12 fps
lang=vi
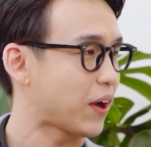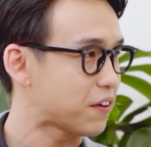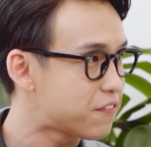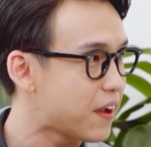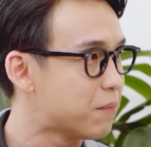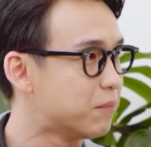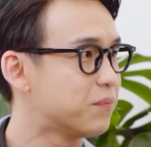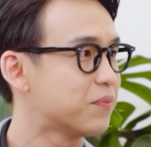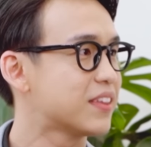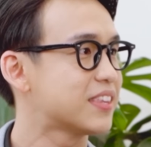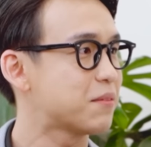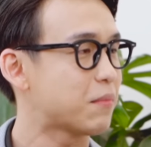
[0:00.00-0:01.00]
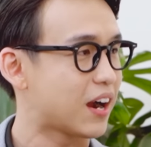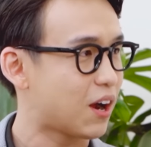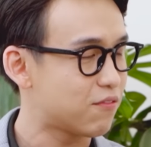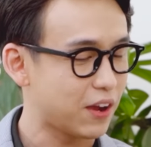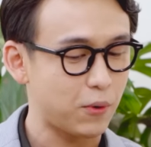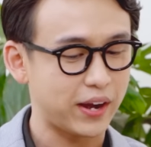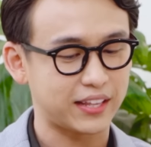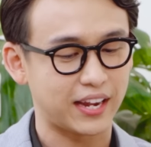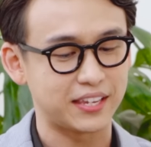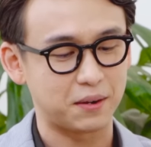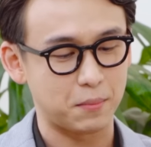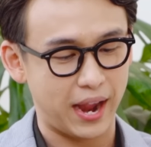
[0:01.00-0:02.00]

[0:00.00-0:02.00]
liên hoan phim, nhưng mà không phải quay tại Nhật